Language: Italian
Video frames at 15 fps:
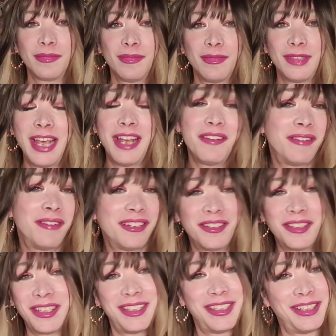È un
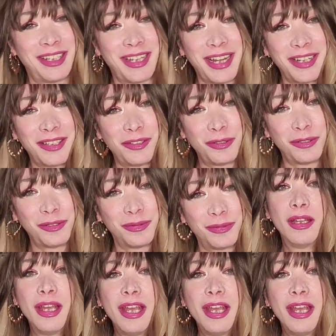qualcosa di innato.